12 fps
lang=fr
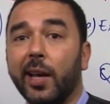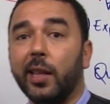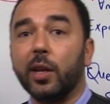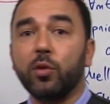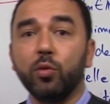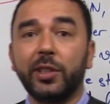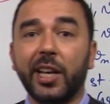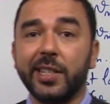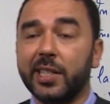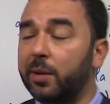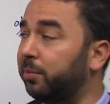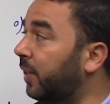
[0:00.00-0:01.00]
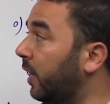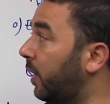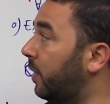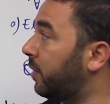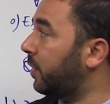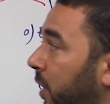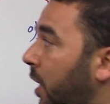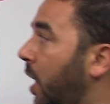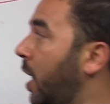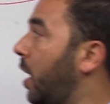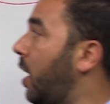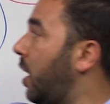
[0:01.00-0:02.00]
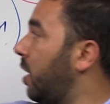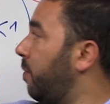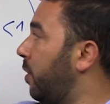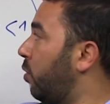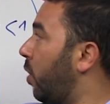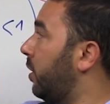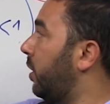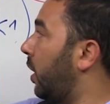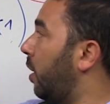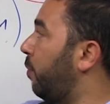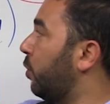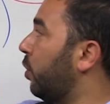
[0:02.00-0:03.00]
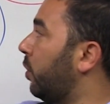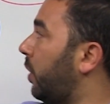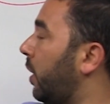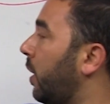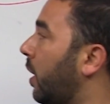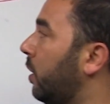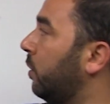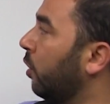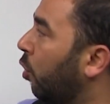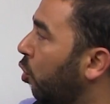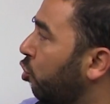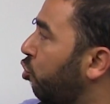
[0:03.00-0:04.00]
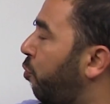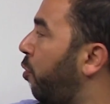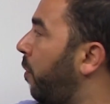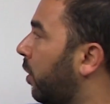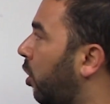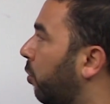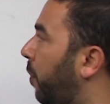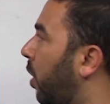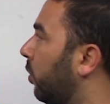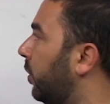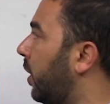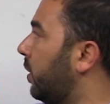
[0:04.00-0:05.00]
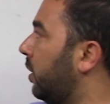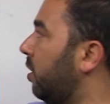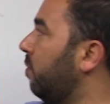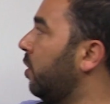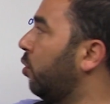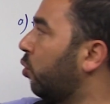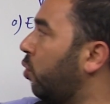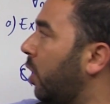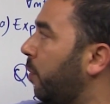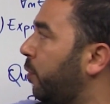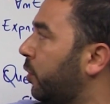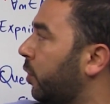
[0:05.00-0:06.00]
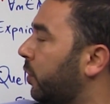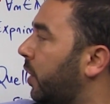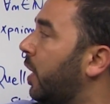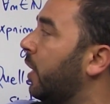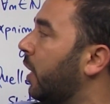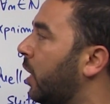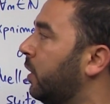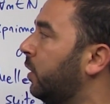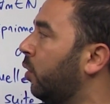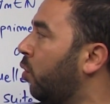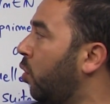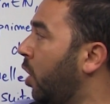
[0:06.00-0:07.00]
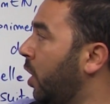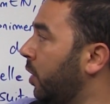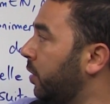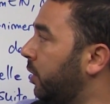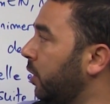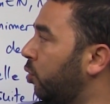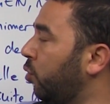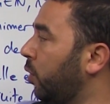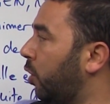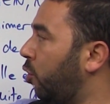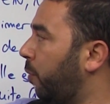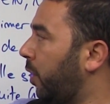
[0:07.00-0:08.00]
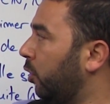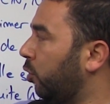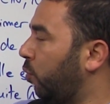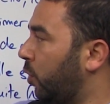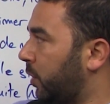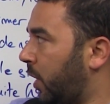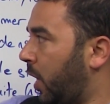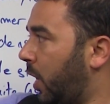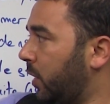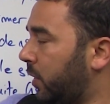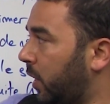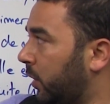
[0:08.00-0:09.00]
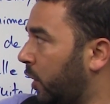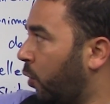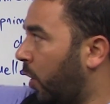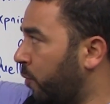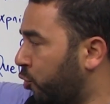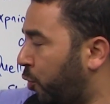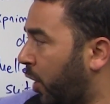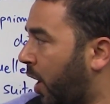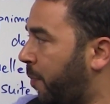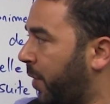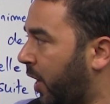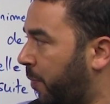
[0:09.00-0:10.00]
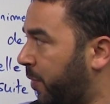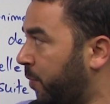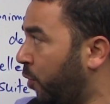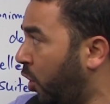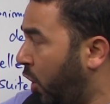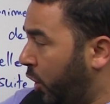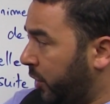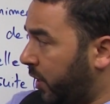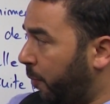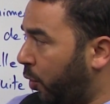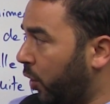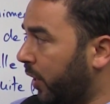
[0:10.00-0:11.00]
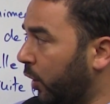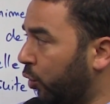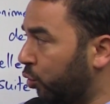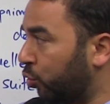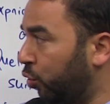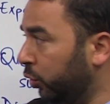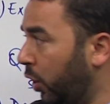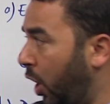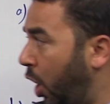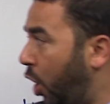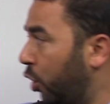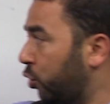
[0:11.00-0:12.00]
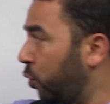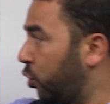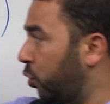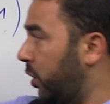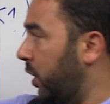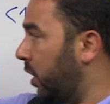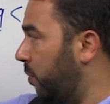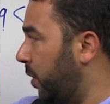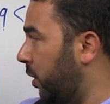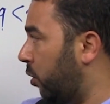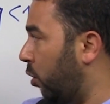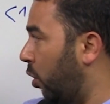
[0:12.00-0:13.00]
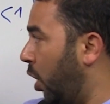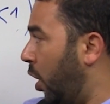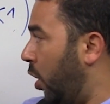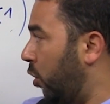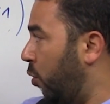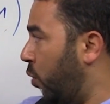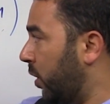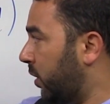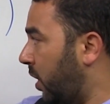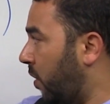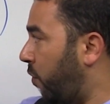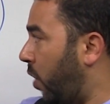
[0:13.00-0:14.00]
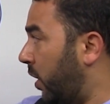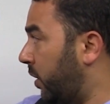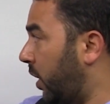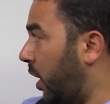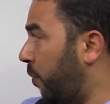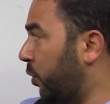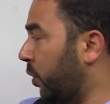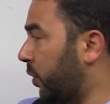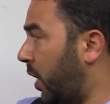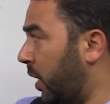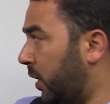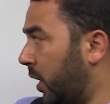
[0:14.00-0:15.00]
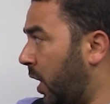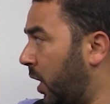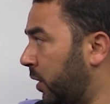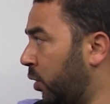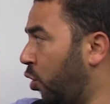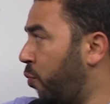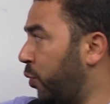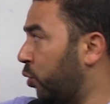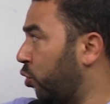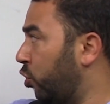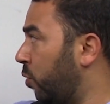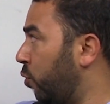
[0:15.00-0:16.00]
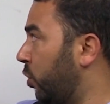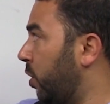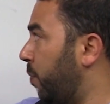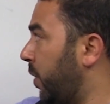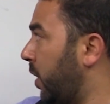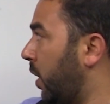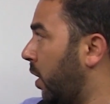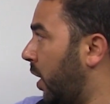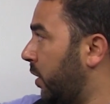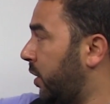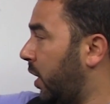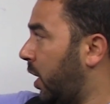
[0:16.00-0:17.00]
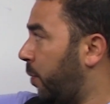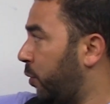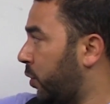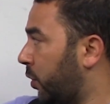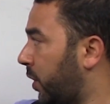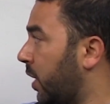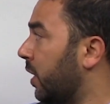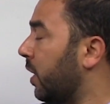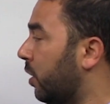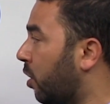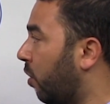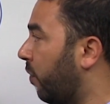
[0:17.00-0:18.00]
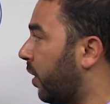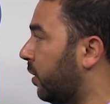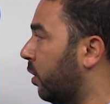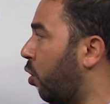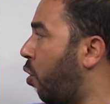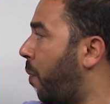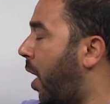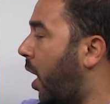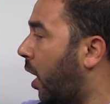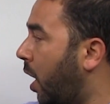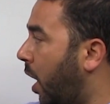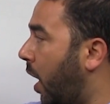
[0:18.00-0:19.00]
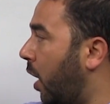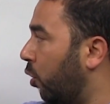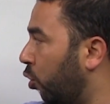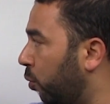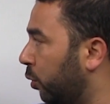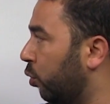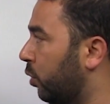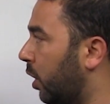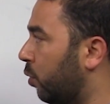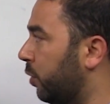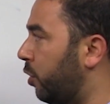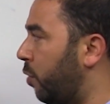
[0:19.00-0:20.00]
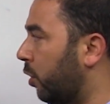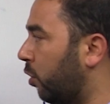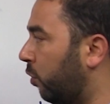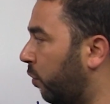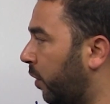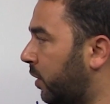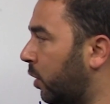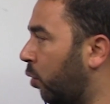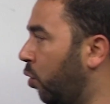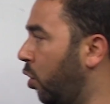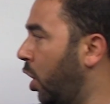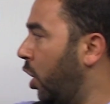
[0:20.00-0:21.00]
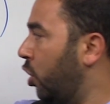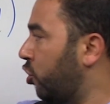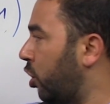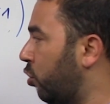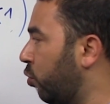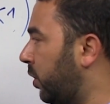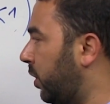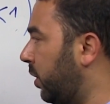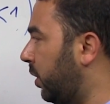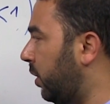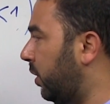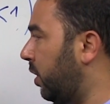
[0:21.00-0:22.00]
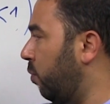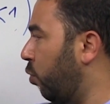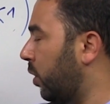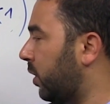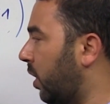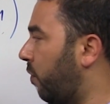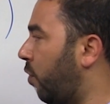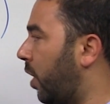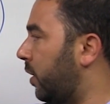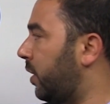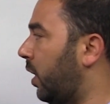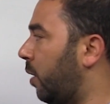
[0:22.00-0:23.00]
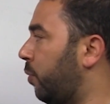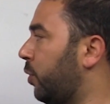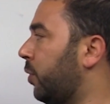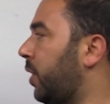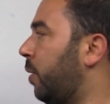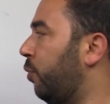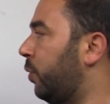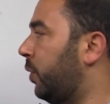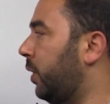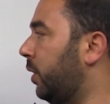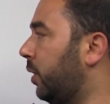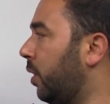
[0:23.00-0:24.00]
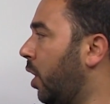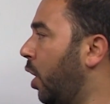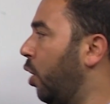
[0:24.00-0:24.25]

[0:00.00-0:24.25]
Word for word: rédaction, très simple, très classique, la limite de 1 tiers à la puissance n égale 0, je peux mettre entre parenthèses, limite de q à la puissance n égale 0, si q est compris entre moins 1 et 1, c'est un théorème, je peux le rappeler rapidement, ça me prend quelques secondes. Ensuite je dis limite euh, de moins 5 fois 1 tiers à la puissance n est égal à 0, puisque j'ai multiplié 1 tiers à la puissance n qui tend vers 0 par un nombre, donc ça continue à tendre vers 0. J'ajoute 6 ici, moins 5 fois 1 tiers à la puissance n plus 6.